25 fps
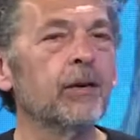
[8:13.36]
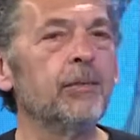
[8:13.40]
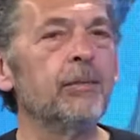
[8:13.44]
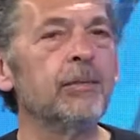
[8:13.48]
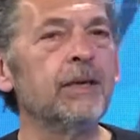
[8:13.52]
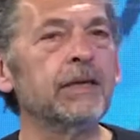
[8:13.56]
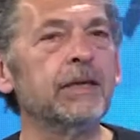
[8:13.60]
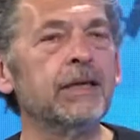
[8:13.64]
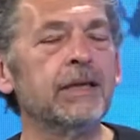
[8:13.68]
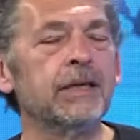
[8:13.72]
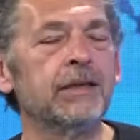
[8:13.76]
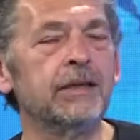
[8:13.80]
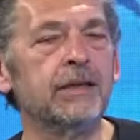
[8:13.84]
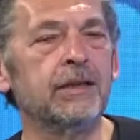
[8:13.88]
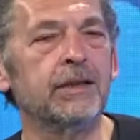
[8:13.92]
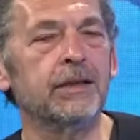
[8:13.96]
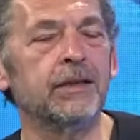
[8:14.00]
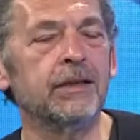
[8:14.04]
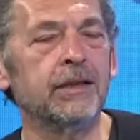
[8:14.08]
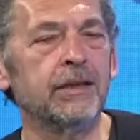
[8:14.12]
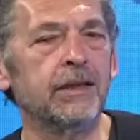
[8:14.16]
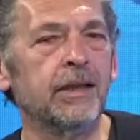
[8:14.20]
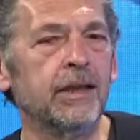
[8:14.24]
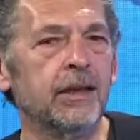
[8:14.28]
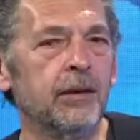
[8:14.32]
commedia
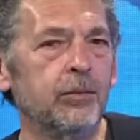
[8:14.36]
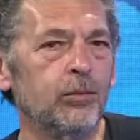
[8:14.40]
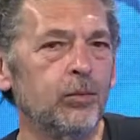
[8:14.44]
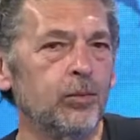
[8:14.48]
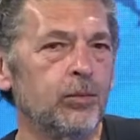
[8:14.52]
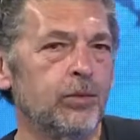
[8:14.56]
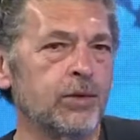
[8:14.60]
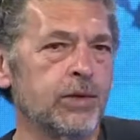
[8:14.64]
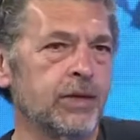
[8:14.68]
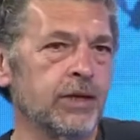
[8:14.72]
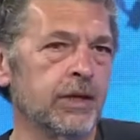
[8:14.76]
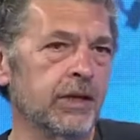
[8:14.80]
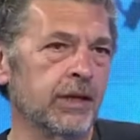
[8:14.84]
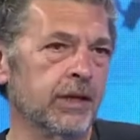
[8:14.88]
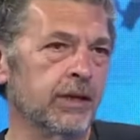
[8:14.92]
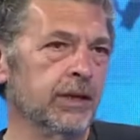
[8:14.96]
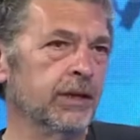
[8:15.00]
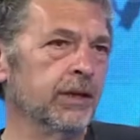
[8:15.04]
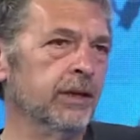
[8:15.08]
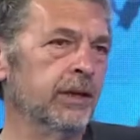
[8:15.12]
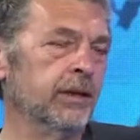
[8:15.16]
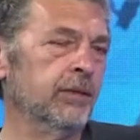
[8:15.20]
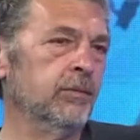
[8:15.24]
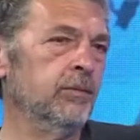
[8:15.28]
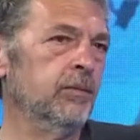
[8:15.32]
di Andrea Muzzi,
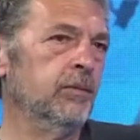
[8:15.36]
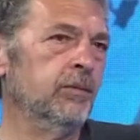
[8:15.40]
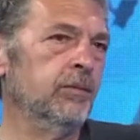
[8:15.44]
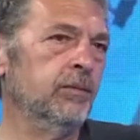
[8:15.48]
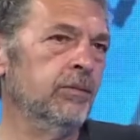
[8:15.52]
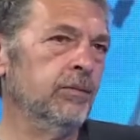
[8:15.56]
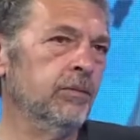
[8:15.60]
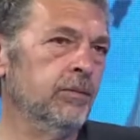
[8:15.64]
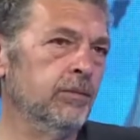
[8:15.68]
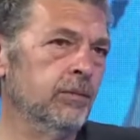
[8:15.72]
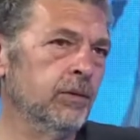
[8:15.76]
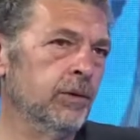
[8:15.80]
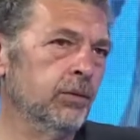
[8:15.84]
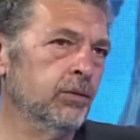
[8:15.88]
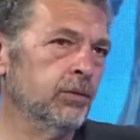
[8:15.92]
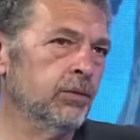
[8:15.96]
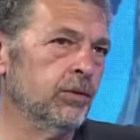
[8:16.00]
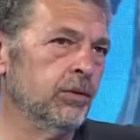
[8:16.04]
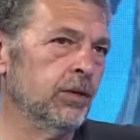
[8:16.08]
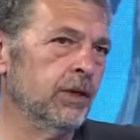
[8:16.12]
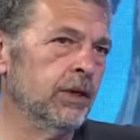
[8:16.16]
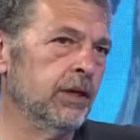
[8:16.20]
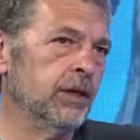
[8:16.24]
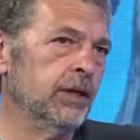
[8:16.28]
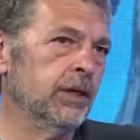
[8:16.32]
che è un
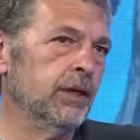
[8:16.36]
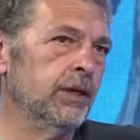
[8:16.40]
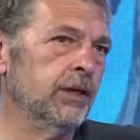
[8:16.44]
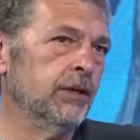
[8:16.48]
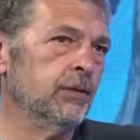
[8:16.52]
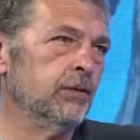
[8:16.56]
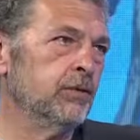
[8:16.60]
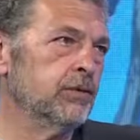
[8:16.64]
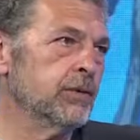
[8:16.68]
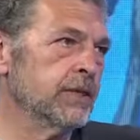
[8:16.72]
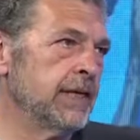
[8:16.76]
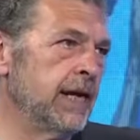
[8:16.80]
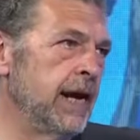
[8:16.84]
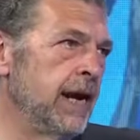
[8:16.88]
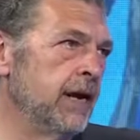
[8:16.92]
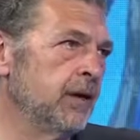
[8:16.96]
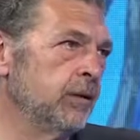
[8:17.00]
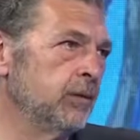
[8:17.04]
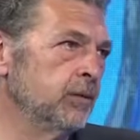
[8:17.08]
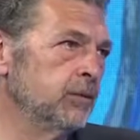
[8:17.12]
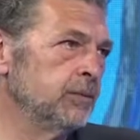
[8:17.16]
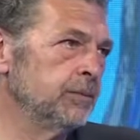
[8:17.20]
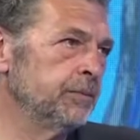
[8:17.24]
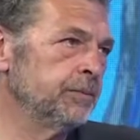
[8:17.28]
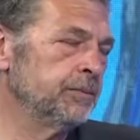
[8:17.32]
autore
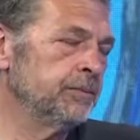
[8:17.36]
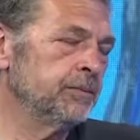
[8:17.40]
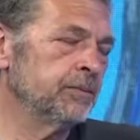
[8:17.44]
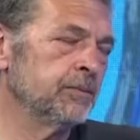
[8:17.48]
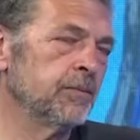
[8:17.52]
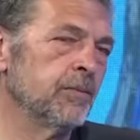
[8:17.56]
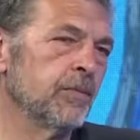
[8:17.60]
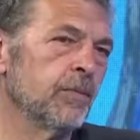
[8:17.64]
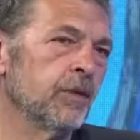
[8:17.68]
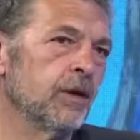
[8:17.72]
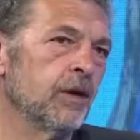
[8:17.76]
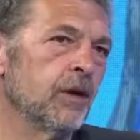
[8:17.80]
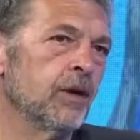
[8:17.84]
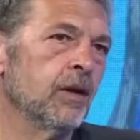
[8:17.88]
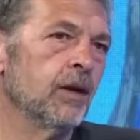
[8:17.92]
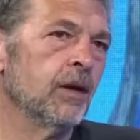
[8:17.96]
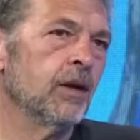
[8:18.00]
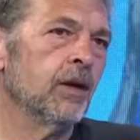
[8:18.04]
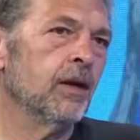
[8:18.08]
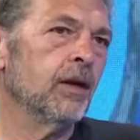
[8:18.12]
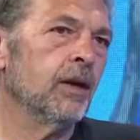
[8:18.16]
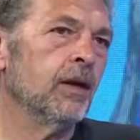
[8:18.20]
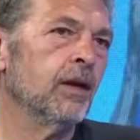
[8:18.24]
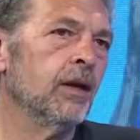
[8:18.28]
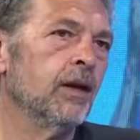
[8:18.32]
toscano,
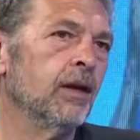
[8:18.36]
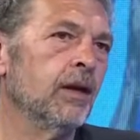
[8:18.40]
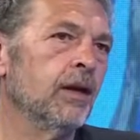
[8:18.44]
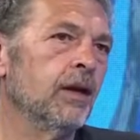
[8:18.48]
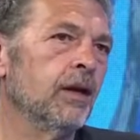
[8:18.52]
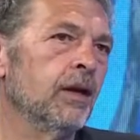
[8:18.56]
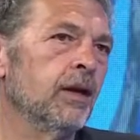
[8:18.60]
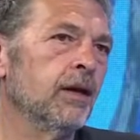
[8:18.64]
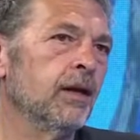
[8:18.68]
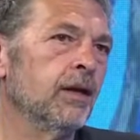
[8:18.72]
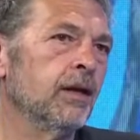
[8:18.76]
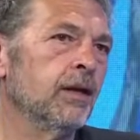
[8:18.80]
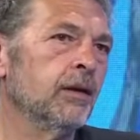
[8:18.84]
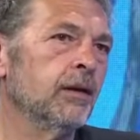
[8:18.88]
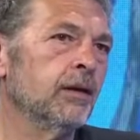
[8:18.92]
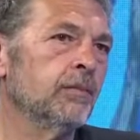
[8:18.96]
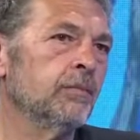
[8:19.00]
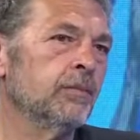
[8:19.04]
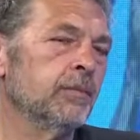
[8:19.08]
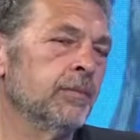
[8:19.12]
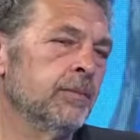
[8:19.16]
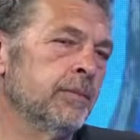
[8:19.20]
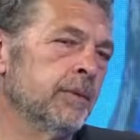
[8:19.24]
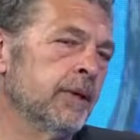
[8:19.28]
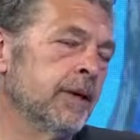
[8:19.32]

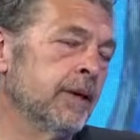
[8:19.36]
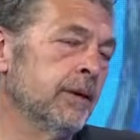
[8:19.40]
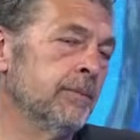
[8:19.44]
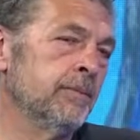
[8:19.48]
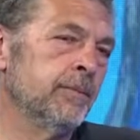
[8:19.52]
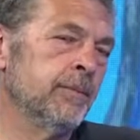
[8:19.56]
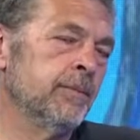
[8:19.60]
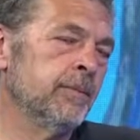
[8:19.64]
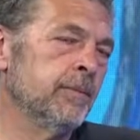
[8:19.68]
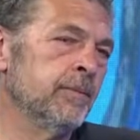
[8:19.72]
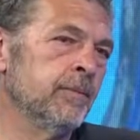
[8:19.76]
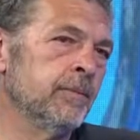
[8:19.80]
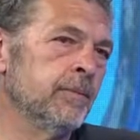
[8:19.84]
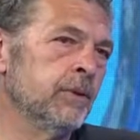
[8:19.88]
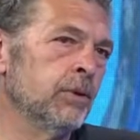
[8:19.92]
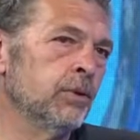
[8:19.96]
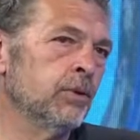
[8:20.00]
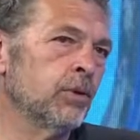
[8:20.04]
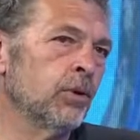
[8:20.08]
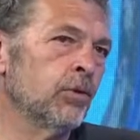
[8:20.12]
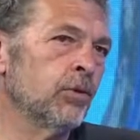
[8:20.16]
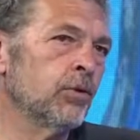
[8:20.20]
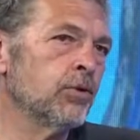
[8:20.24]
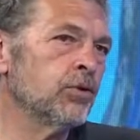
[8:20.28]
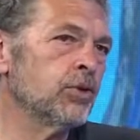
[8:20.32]
che
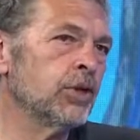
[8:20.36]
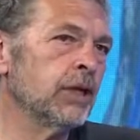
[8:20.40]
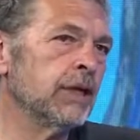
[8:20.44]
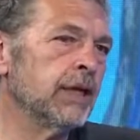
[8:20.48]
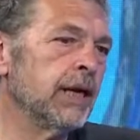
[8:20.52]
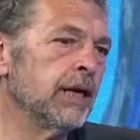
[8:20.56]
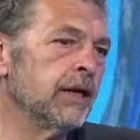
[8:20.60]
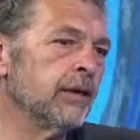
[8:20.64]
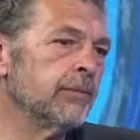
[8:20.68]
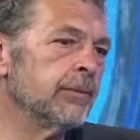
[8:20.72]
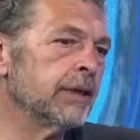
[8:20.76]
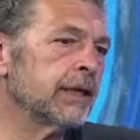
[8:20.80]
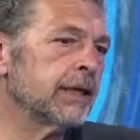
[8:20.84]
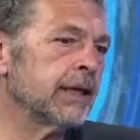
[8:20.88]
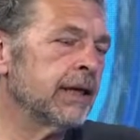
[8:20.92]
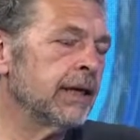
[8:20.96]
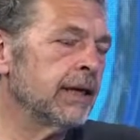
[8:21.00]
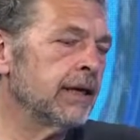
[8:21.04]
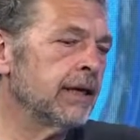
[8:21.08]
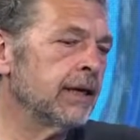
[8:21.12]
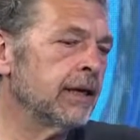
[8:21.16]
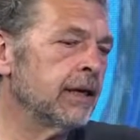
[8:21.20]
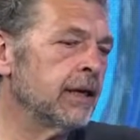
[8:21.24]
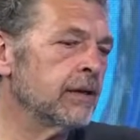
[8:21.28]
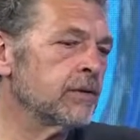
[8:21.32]
io trovo geniale
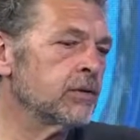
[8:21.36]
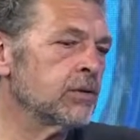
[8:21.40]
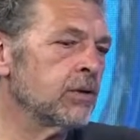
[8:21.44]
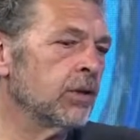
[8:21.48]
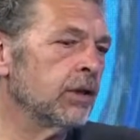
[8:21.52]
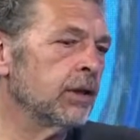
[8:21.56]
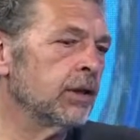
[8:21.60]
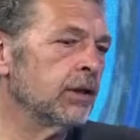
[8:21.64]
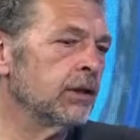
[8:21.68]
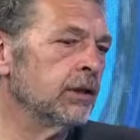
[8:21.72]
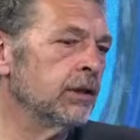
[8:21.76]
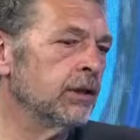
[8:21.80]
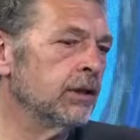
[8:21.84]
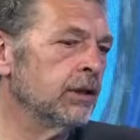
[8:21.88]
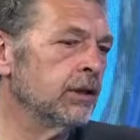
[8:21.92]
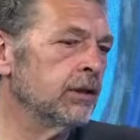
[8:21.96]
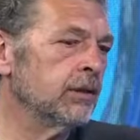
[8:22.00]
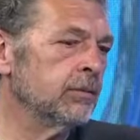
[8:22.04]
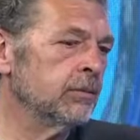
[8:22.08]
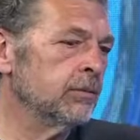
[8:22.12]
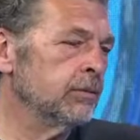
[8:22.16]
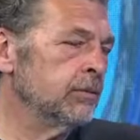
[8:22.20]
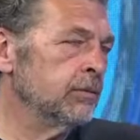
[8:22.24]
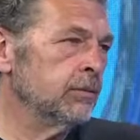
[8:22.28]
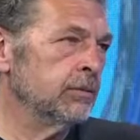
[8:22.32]
perché è la storia
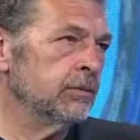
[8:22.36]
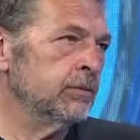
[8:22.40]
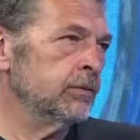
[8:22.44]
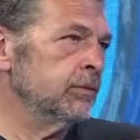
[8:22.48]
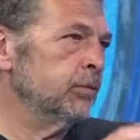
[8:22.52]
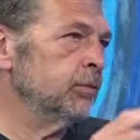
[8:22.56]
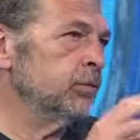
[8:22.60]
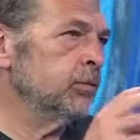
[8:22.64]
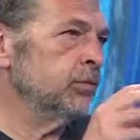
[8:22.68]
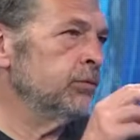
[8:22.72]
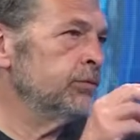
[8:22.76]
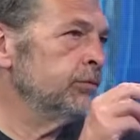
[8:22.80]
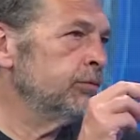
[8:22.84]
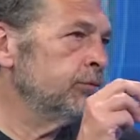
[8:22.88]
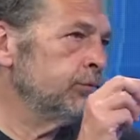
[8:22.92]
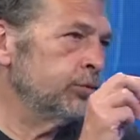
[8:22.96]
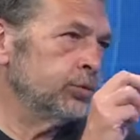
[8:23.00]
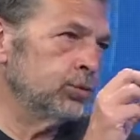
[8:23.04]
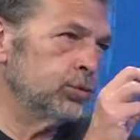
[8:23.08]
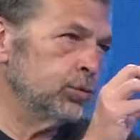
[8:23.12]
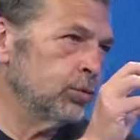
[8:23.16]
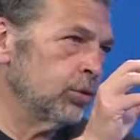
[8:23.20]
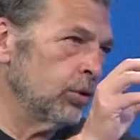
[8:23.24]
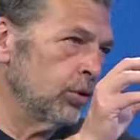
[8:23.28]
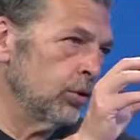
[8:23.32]
di, diciamo, un
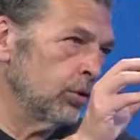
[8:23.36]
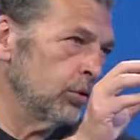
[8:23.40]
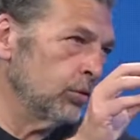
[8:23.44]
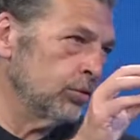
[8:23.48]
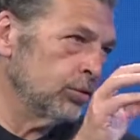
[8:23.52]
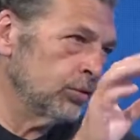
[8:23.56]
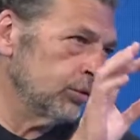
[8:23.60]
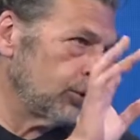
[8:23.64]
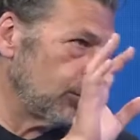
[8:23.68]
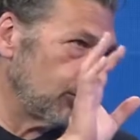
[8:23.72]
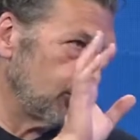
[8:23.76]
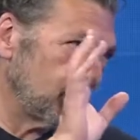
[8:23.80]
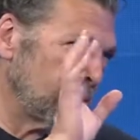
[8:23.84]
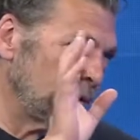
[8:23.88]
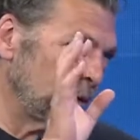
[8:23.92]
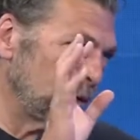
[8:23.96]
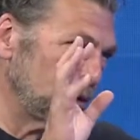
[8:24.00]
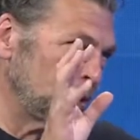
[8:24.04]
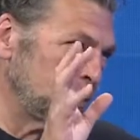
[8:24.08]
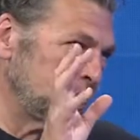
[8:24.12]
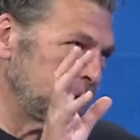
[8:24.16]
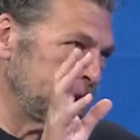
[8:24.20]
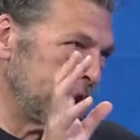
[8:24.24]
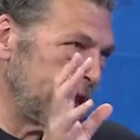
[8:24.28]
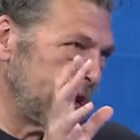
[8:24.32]
futuro non troppo
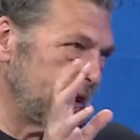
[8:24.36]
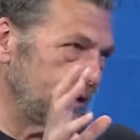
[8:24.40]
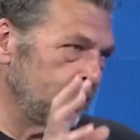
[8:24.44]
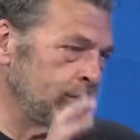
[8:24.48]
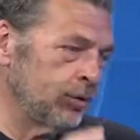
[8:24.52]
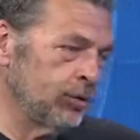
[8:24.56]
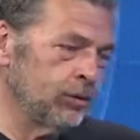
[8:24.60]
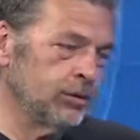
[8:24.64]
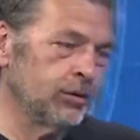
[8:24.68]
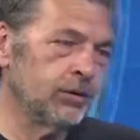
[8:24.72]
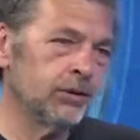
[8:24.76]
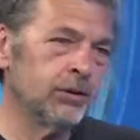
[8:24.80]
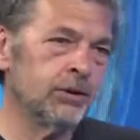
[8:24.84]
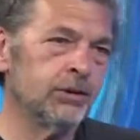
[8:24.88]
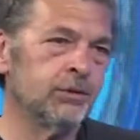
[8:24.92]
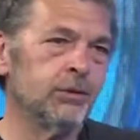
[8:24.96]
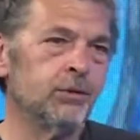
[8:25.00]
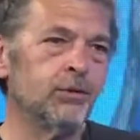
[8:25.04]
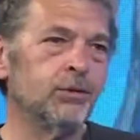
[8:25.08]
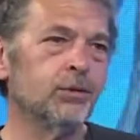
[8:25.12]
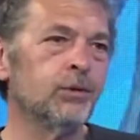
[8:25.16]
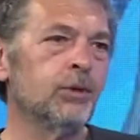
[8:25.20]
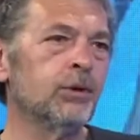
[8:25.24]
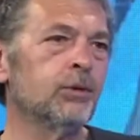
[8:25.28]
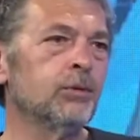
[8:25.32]
lontano in
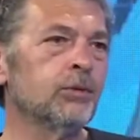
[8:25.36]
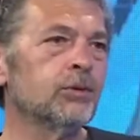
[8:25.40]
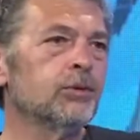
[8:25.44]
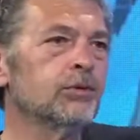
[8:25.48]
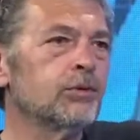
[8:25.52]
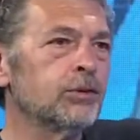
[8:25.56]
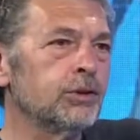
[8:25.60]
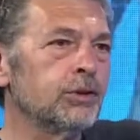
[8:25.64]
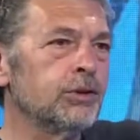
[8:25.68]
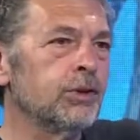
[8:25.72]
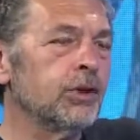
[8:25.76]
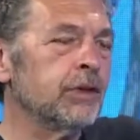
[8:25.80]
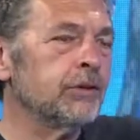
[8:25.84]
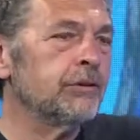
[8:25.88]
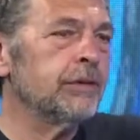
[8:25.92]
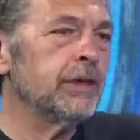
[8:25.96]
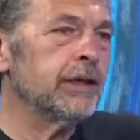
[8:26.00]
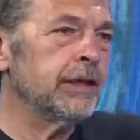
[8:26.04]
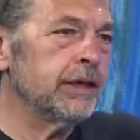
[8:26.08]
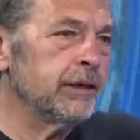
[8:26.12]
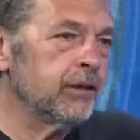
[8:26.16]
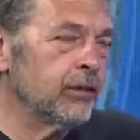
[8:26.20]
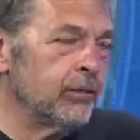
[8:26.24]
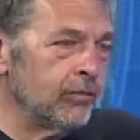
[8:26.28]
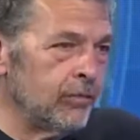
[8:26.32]
cui questo signore
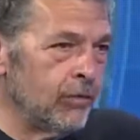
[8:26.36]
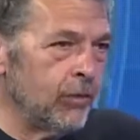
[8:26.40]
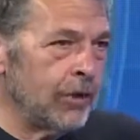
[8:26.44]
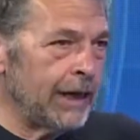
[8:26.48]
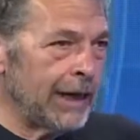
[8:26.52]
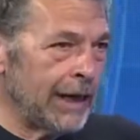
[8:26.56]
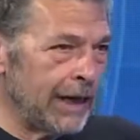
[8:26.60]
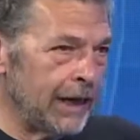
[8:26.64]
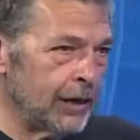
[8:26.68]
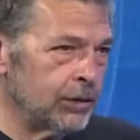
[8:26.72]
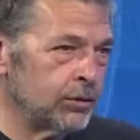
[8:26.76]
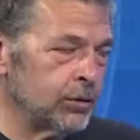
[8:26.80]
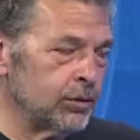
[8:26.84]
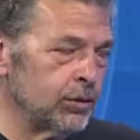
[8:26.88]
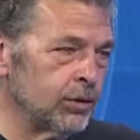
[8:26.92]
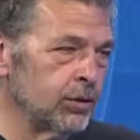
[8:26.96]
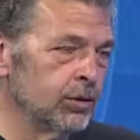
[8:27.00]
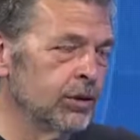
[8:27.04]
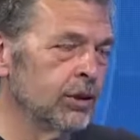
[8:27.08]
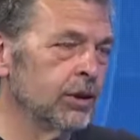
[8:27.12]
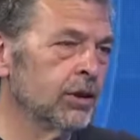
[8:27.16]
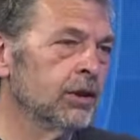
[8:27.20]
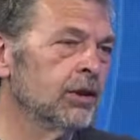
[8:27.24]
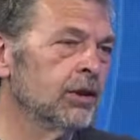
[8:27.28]
viene convocato